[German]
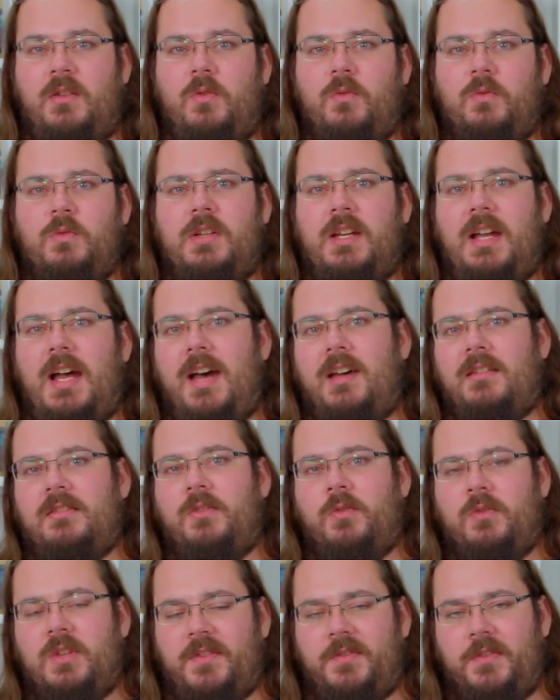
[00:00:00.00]
oder
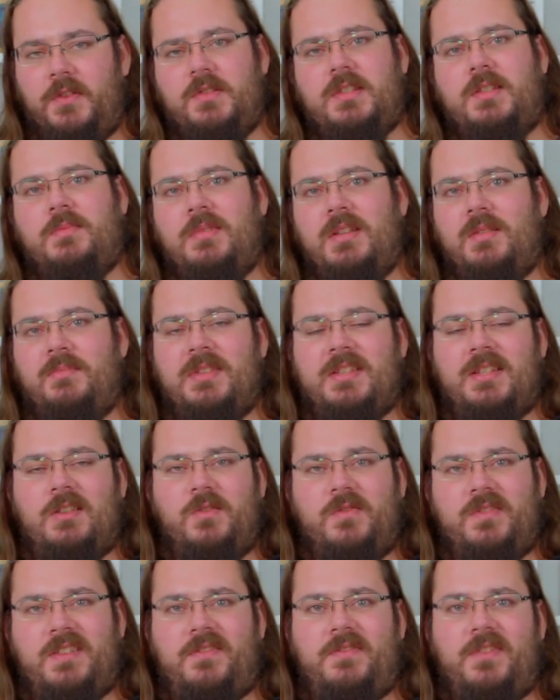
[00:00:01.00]
840 mm
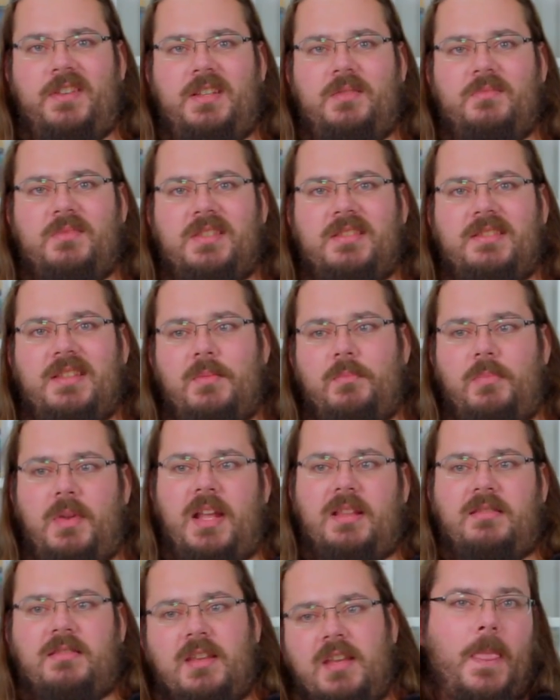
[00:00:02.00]
Lüfter finden im System
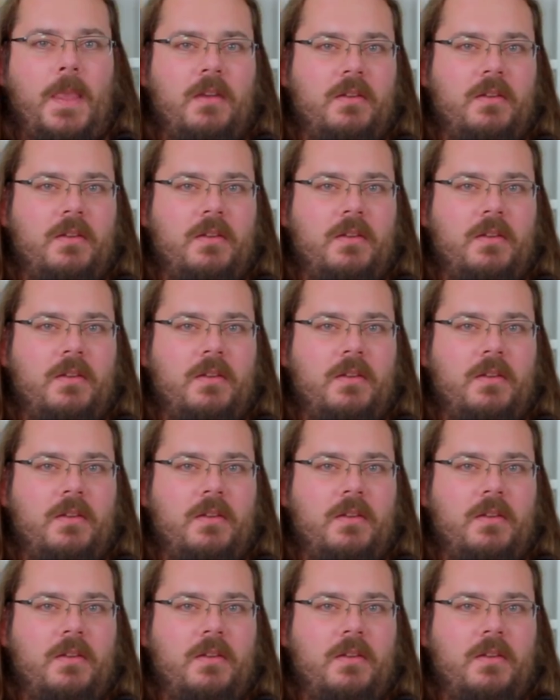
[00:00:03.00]
Platz.